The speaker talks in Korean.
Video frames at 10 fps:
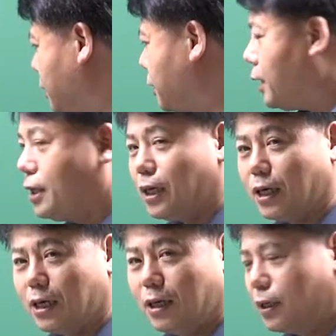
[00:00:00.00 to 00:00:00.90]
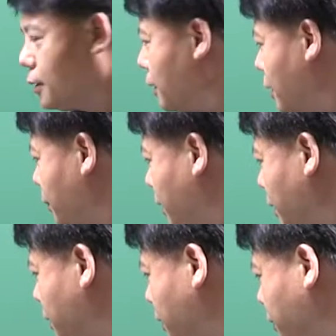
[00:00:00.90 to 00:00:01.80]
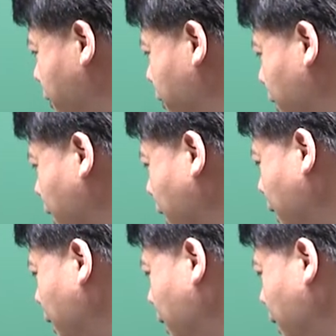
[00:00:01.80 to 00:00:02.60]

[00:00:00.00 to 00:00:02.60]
세 개, 그 다음에 이제 특수기가